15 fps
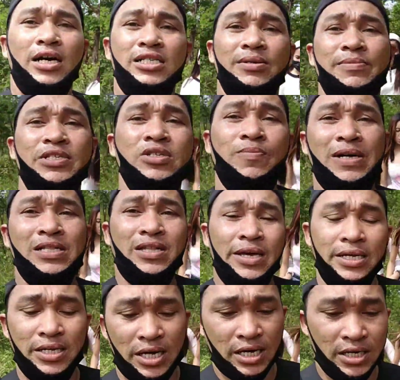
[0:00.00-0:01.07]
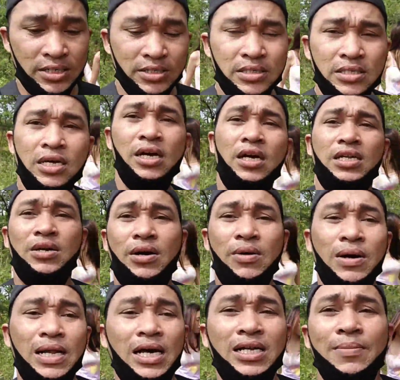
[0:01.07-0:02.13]
kasi medyo pantay na,
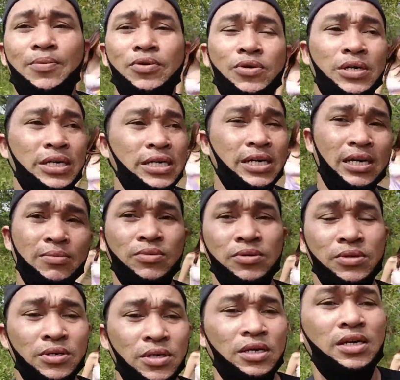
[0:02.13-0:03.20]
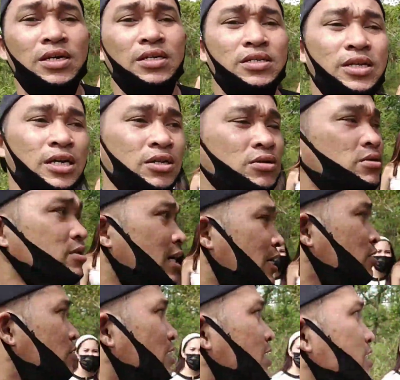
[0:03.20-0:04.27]
nawawala na po yung hingal mo. Then nung
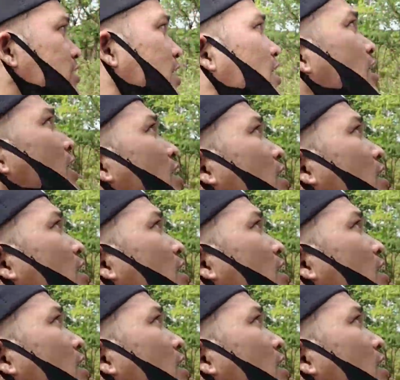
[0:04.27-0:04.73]
naandong ka na sa,